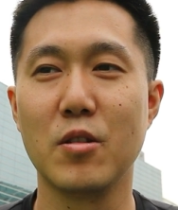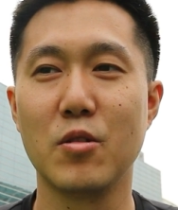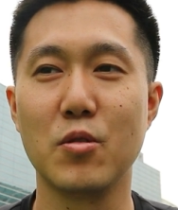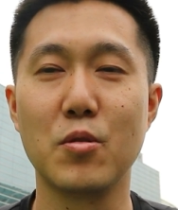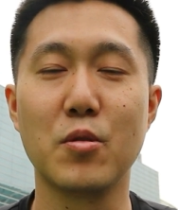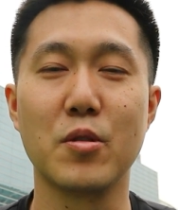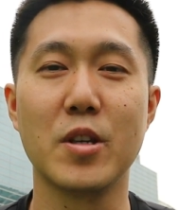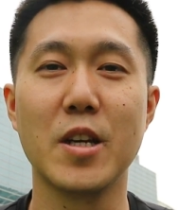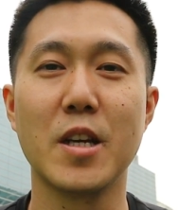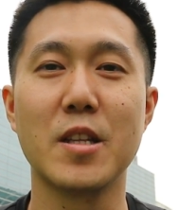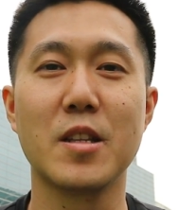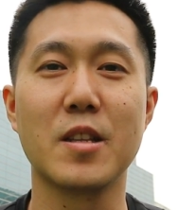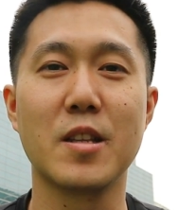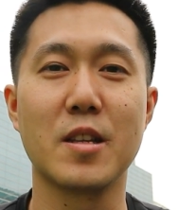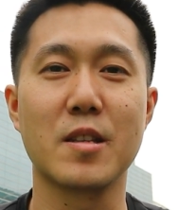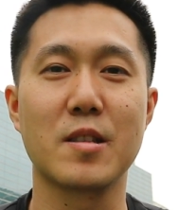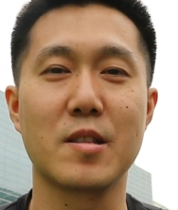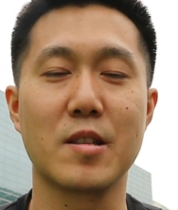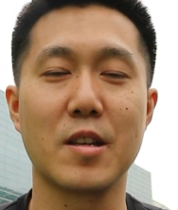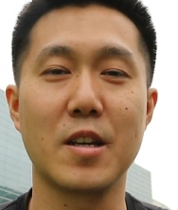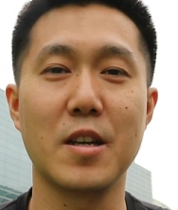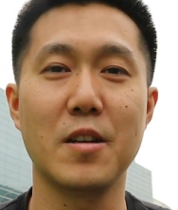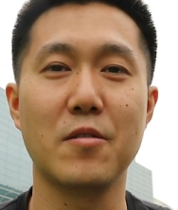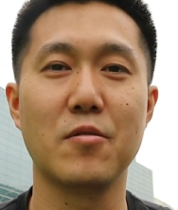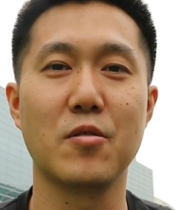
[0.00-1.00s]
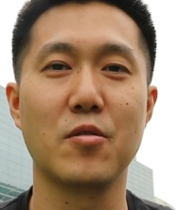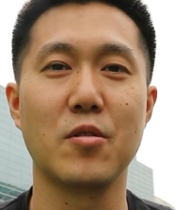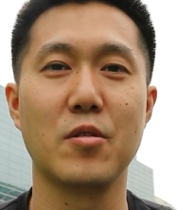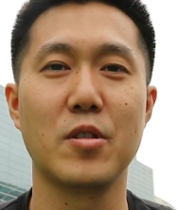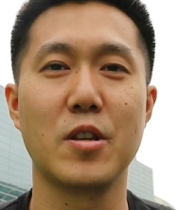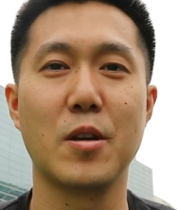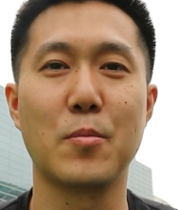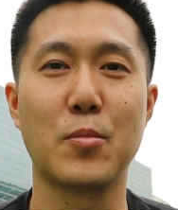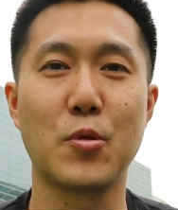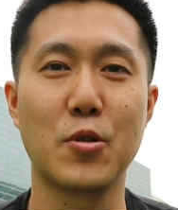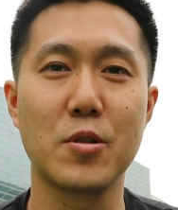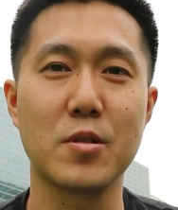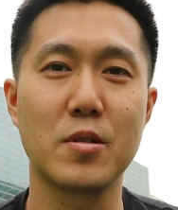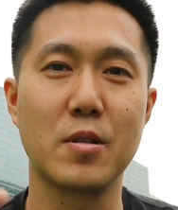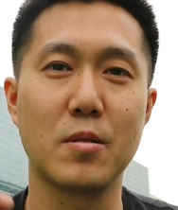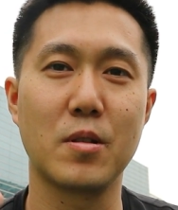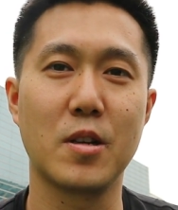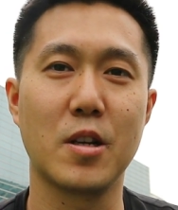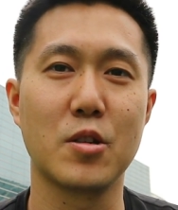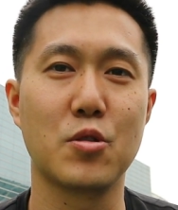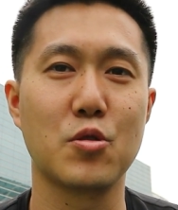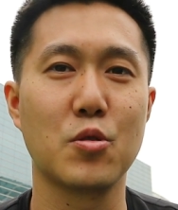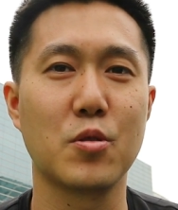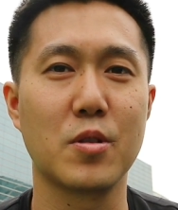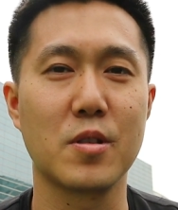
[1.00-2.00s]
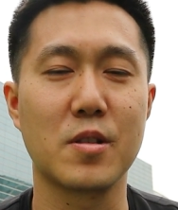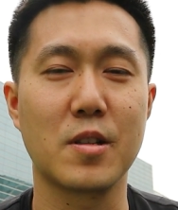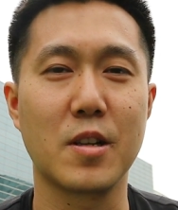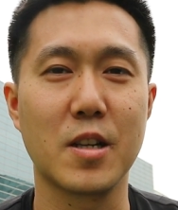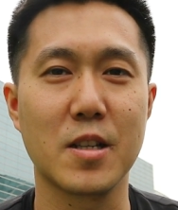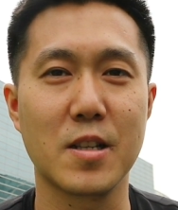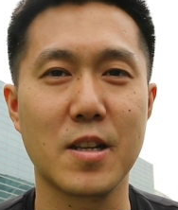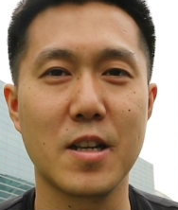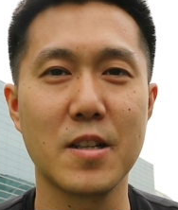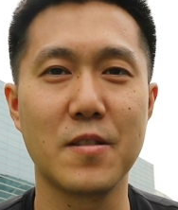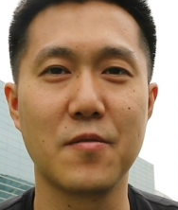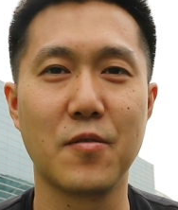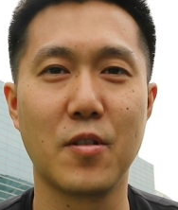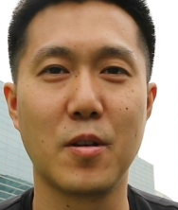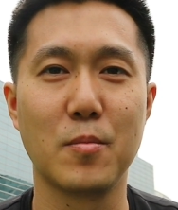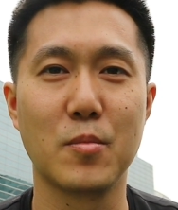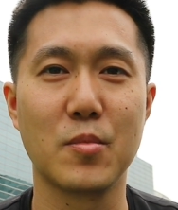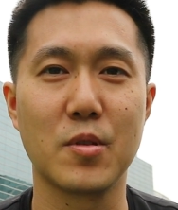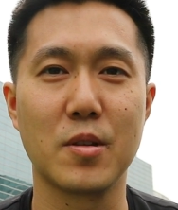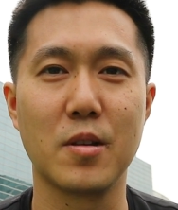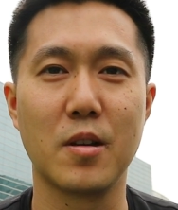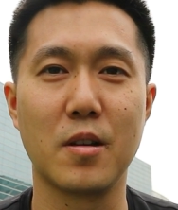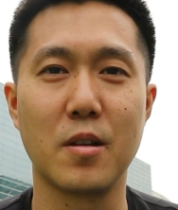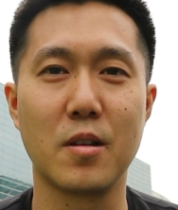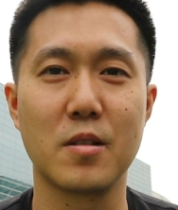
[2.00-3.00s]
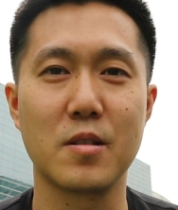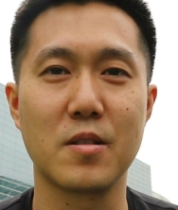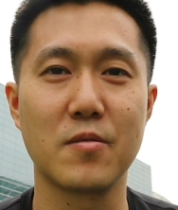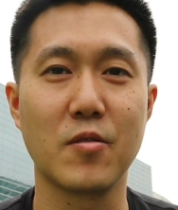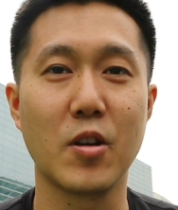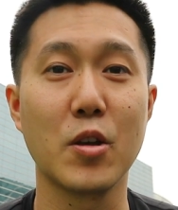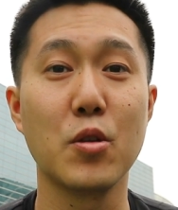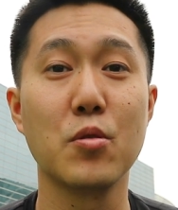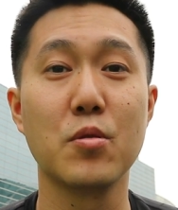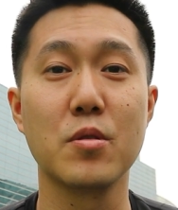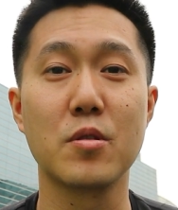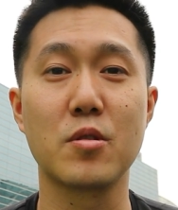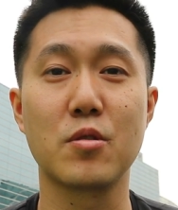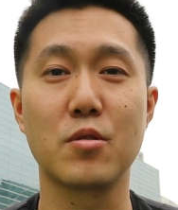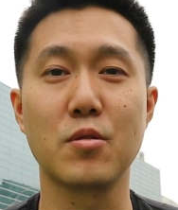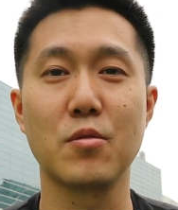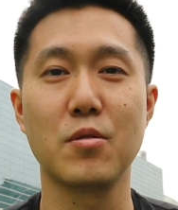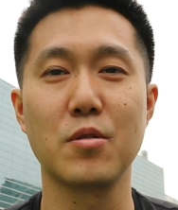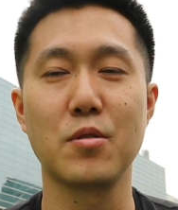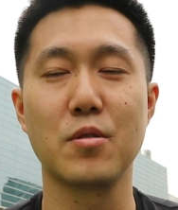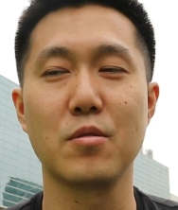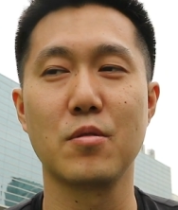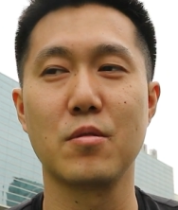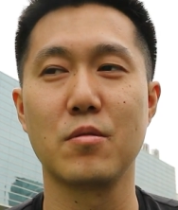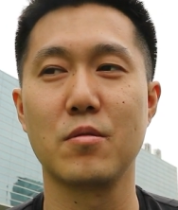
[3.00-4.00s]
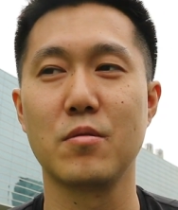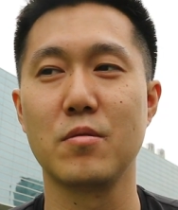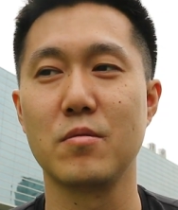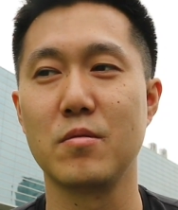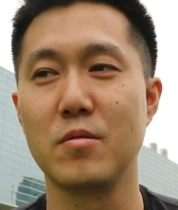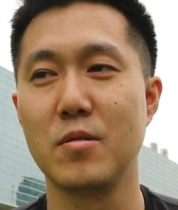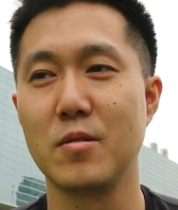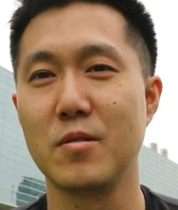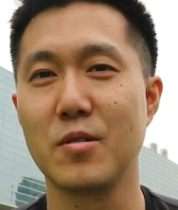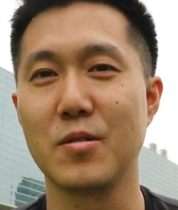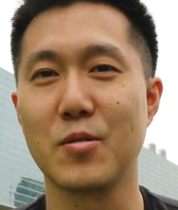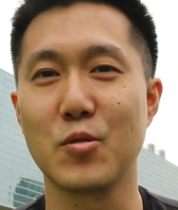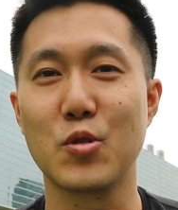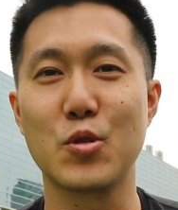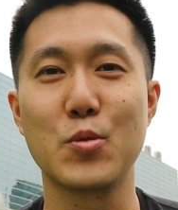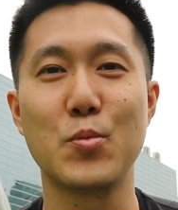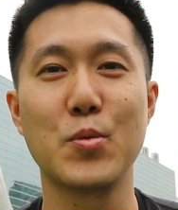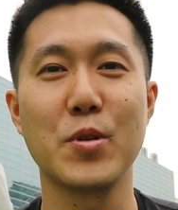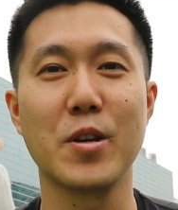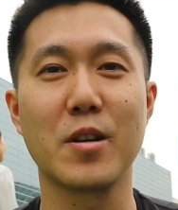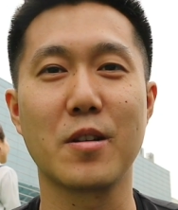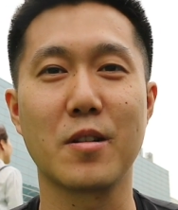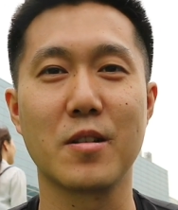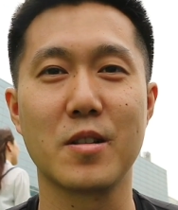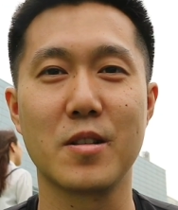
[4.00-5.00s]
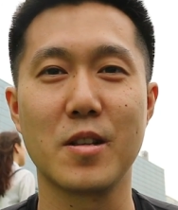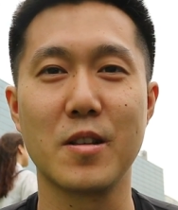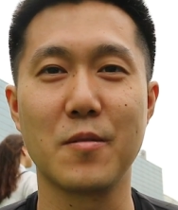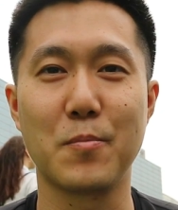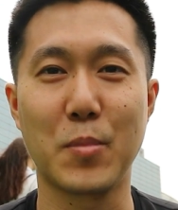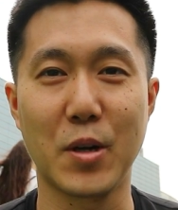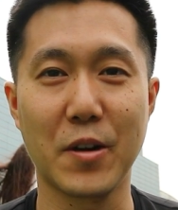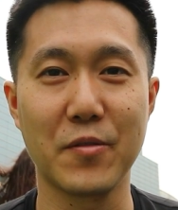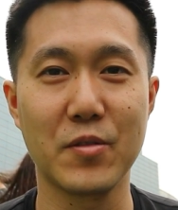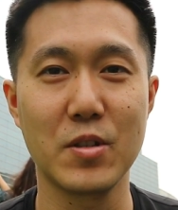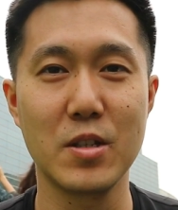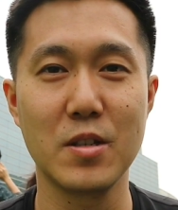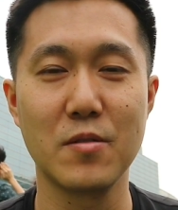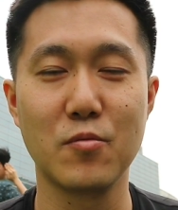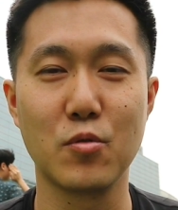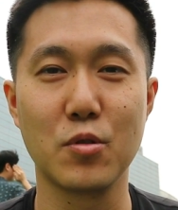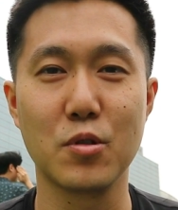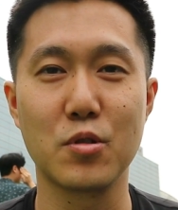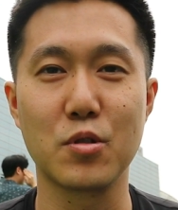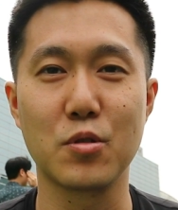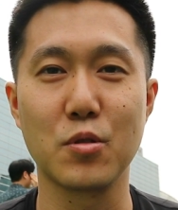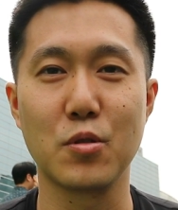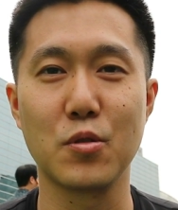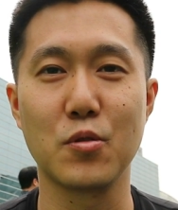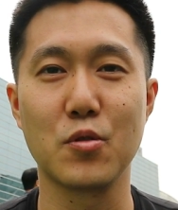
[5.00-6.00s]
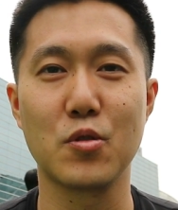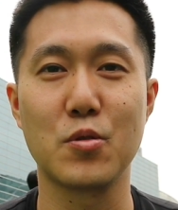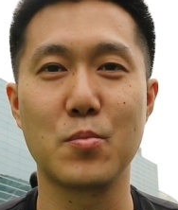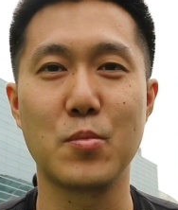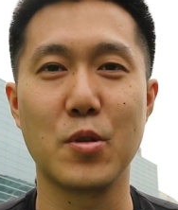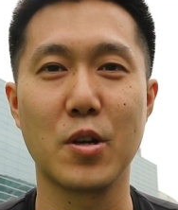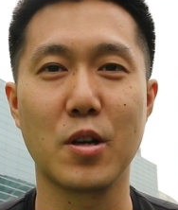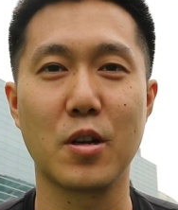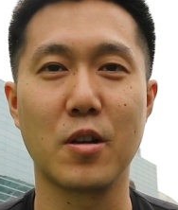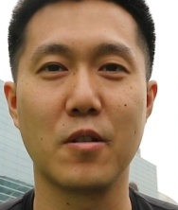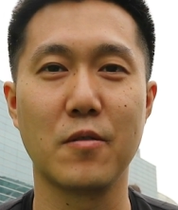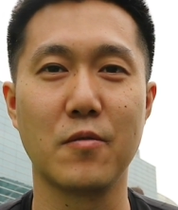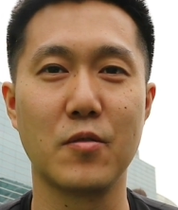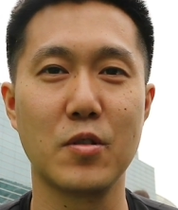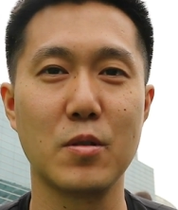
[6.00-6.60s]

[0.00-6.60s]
но я не настаиваю, я просто хочу рассказать вам а, свою историю успеха, правдивую историю успеха.